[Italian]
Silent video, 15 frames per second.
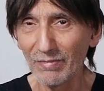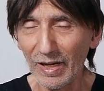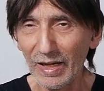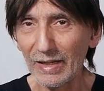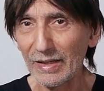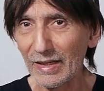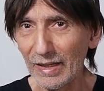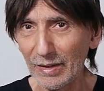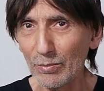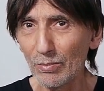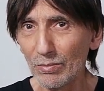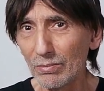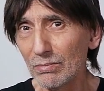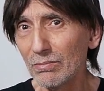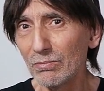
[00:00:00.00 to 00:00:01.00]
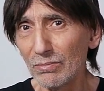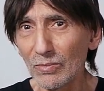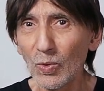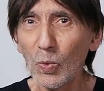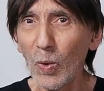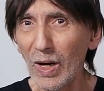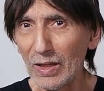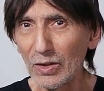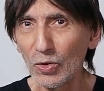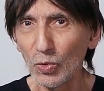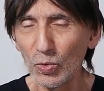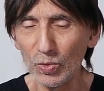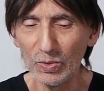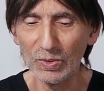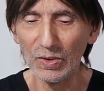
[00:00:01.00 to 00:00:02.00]
anche
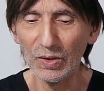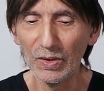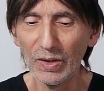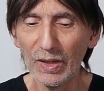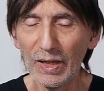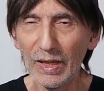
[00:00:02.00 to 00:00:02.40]
qualcuno.